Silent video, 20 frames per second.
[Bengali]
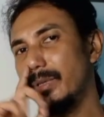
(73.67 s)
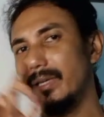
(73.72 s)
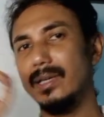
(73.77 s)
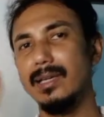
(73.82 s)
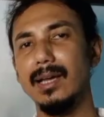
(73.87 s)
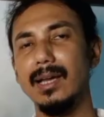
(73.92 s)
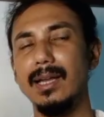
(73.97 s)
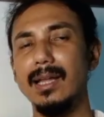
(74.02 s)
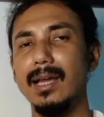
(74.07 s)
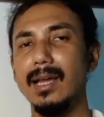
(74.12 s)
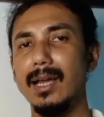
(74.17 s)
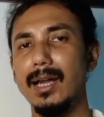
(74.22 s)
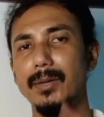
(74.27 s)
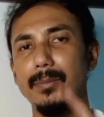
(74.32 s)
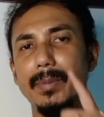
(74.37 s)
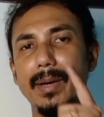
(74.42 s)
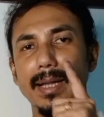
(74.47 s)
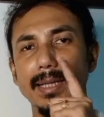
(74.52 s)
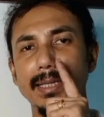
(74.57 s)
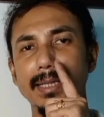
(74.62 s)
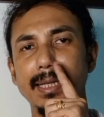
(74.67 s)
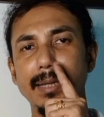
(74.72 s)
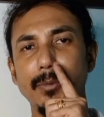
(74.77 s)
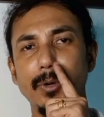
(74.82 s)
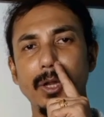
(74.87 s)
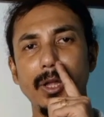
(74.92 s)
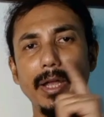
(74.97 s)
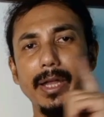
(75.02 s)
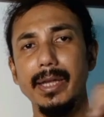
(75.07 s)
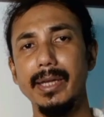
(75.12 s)
পিঙ্গালা আর বাঁ দিকে
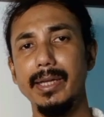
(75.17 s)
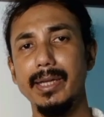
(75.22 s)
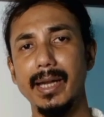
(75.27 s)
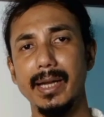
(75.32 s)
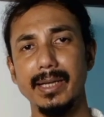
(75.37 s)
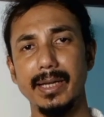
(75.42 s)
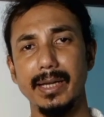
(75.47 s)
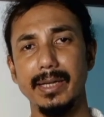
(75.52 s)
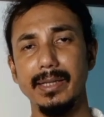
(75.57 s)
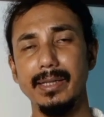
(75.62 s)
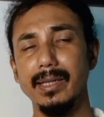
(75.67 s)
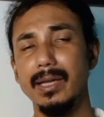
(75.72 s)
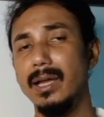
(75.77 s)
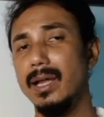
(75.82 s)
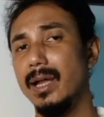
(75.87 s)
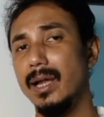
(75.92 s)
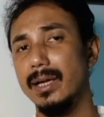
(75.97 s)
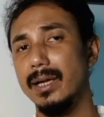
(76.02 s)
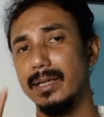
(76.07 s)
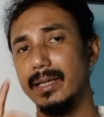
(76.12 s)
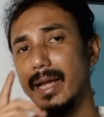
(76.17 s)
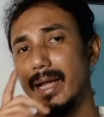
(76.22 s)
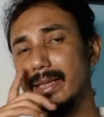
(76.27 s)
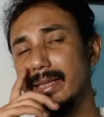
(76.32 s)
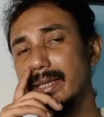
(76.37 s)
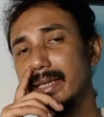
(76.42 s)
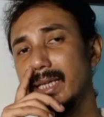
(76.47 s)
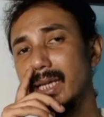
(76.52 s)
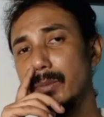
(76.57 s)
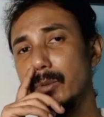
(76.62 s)
বলা হয় ইরা নারী ডান
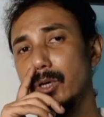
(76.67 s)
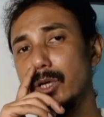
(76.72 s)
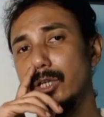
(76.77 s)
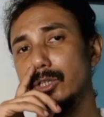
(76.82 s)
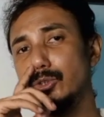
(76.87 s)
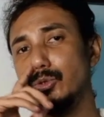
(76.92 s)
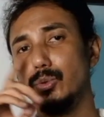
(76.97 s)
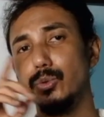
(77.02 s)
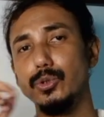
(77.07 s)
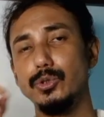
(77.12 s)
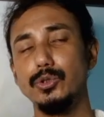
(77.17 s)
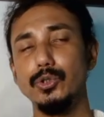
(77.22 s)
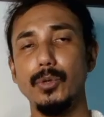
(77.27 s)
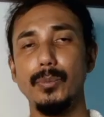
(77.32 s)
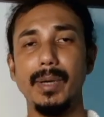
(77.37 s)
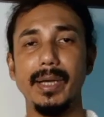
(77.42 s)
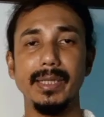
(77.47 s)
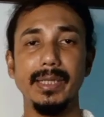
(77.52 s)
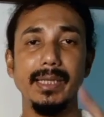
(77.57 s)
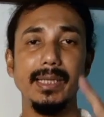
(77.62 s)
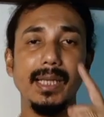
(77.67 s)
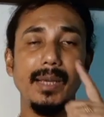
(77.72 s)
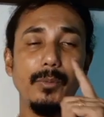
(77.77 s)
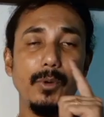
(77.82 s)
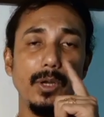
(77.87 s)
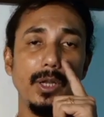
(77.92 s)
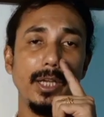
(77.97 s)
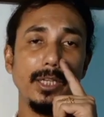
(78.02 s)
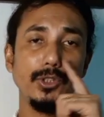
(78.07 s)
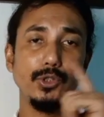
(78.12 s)
দিককে বলা হয় সূর্য বাঁ দিককে
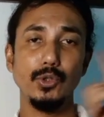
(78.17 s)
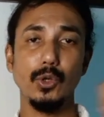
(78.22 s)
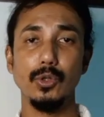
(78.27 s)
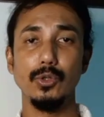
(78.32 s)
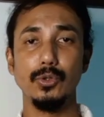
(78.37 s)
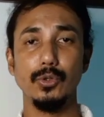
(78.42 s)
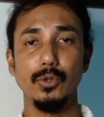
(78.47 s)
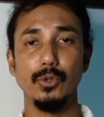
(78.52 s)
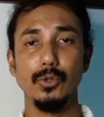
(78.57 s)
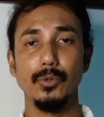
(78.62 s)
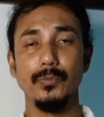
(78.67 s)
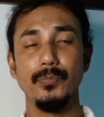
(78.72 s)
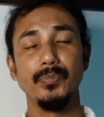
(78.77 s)
বলা হয় চন্দ্র